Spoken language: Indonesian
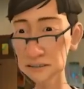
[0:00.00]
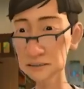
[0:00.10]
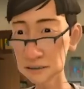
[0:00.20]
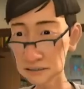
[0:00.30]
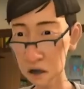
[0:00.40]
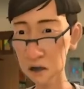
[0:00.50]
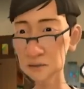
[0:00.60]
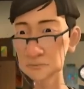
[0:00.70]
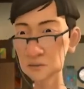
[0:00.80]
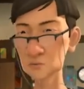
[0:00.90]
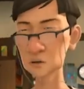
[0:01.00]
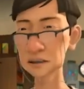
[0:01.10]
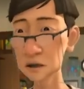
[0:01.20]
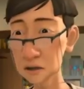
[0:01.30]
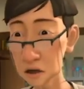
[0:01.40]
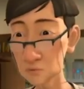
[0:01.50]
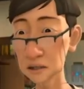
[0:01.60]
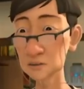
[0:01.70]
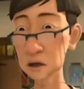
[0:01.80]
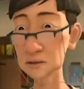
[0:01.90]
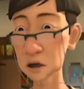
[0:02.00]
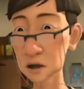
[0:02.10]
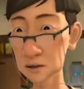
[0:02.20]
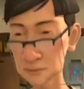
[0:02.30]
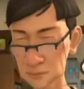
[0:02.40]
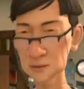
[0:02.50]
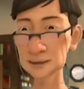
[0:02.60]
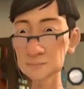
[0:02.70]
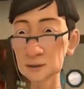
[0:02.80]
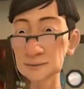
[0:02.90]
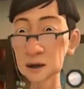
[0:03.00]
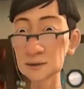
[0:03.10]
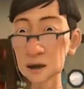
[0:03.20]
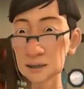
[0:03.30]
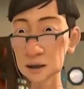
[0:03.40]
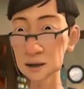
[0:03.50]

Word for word: Ingat ya, lu orang jaga warung aja. Oe mau ke pasar.